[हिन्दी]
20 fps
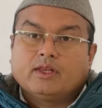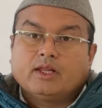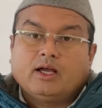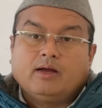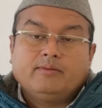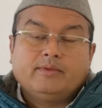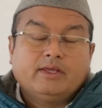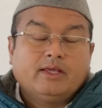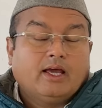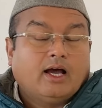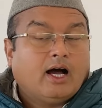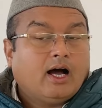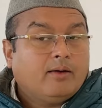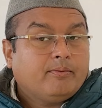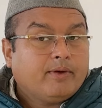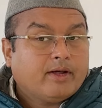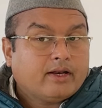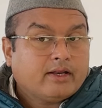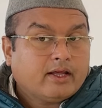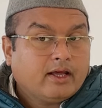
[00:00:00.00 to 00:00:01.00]
अब यहां
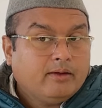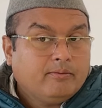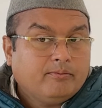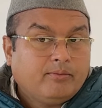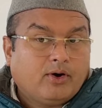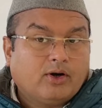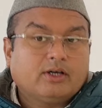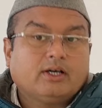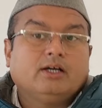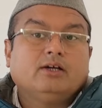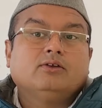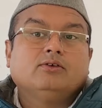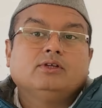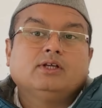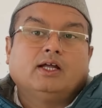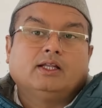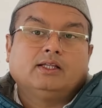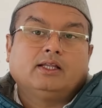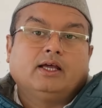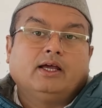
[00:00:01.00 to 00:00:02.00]
पर यह इंपॉर्टेंट हो
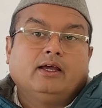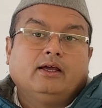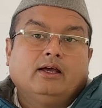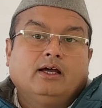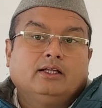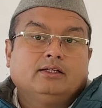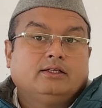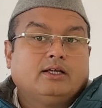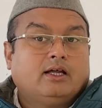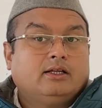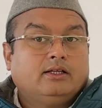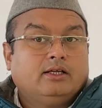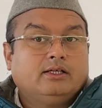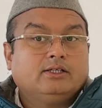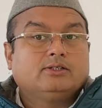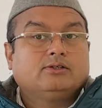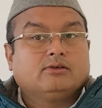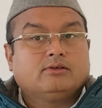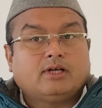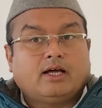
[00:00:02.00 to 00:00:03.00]
जाता है
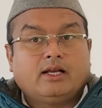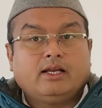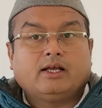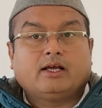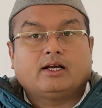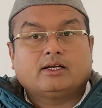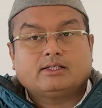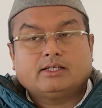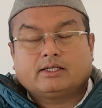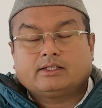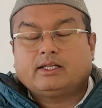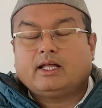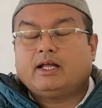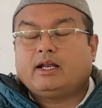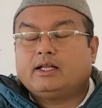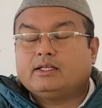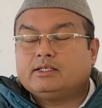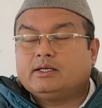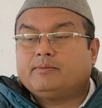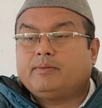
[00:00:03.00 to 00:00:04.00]
अध्यादेश तो जारी कर सकता है
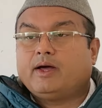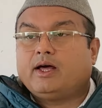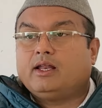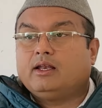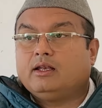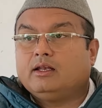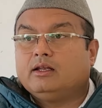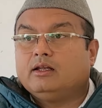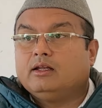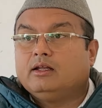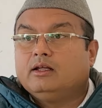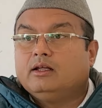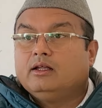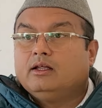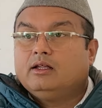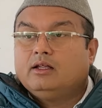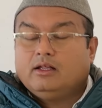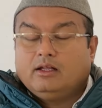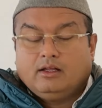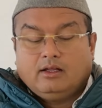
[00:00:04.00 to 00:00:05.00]
राज्यपाल
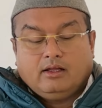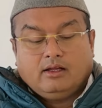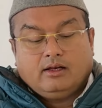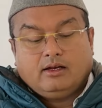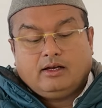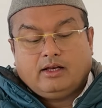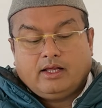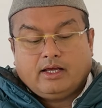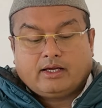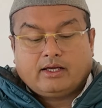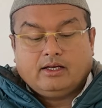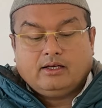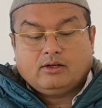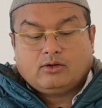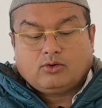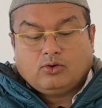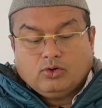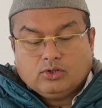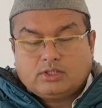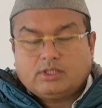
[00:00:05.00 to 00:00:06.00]
लेकिन
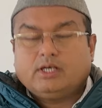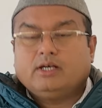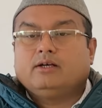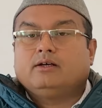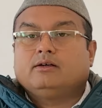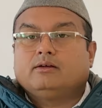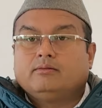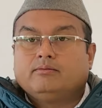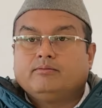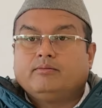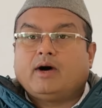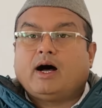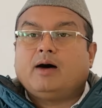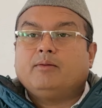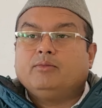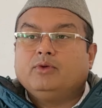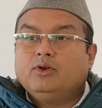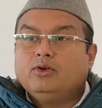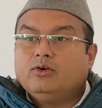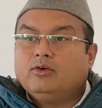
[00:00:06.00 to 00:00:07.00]
कुछ
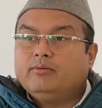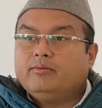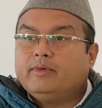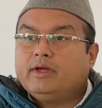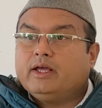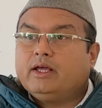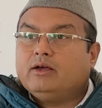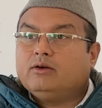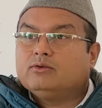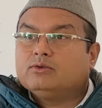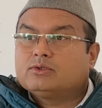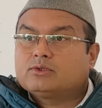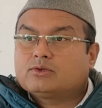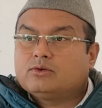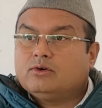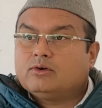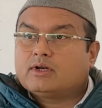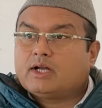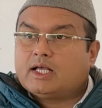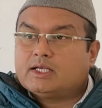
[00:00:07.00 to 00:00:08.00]
मामलों में
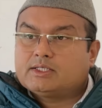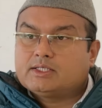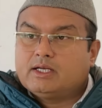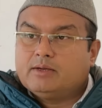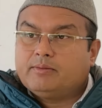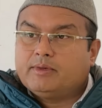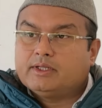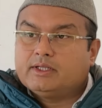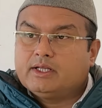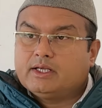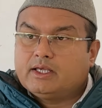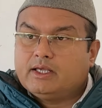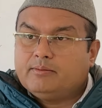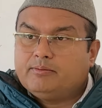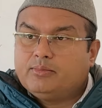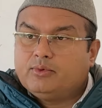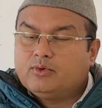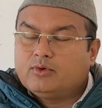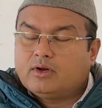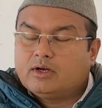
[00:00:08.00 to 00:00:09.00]
उसको राष्ट्रपति की
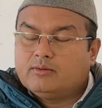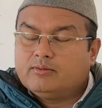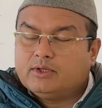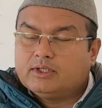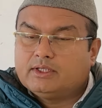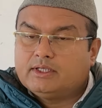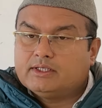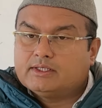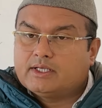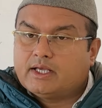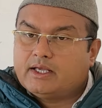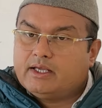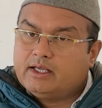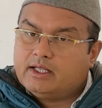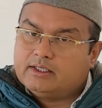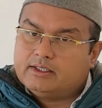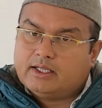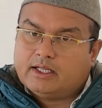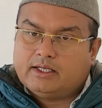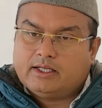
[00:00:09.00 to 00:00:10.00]
पूर्व अनुमति से ही
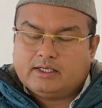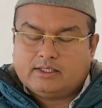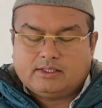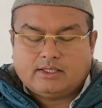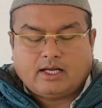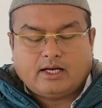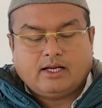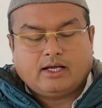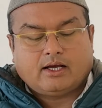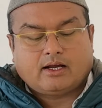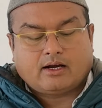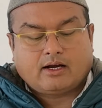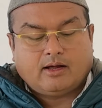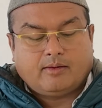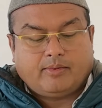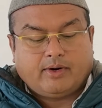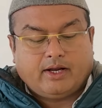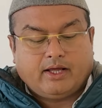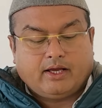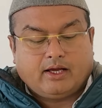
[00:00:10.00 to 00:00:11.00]
अध्यादेश जारी करना
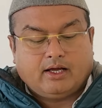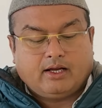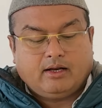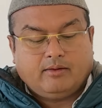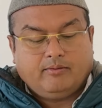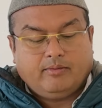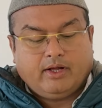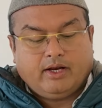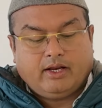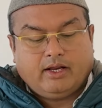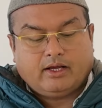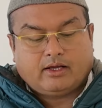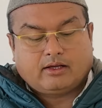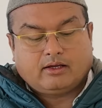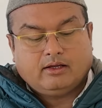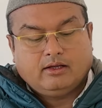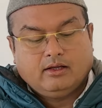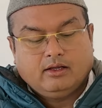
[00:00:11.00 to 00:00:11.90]
पड़ेगा नंबर एक